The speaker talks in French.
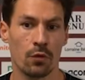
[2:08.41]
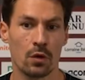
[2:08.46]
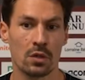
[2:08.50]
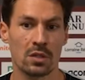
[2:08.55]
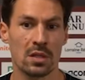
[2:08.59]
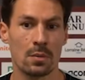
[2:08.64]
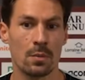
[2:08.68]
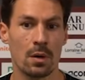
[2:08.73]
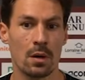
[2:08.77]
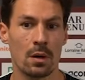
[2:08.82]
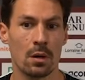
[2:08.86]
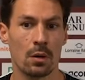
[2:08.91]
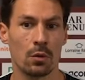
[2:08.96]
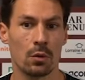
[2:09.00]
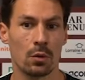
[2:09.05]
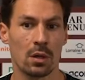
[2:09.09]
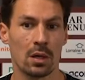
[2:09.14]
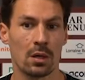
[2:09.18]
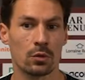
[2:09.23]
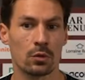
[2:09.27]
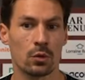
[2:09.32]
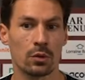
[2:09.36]

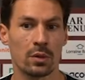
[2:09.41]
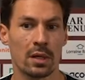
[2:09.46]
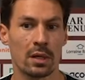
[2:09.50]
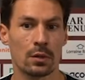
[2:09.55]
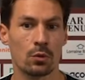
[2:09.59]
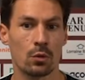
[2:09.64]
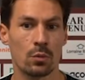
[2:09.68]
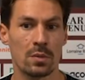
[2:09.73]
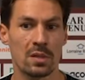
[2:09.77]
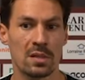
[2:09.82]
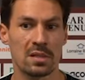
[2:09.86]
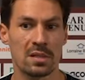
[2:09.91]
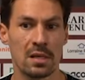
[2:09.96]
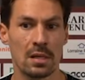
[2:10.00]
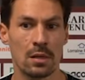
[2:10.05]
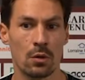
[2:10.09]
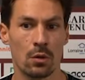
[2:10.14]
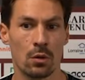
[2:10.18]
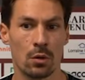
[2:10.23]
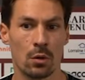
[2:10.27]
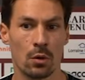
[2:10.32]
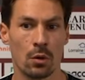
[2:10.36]
forcément, quand on est à
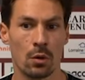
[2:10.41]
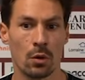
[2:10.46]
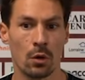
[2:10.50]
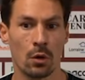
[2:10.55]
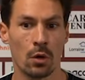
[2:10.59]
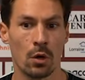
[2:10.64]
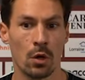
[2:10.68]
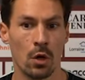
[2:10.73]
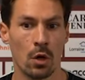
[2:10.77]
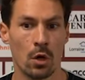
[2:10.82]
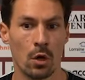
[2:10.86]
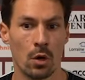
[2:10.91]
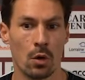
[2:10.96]
domicile, euh,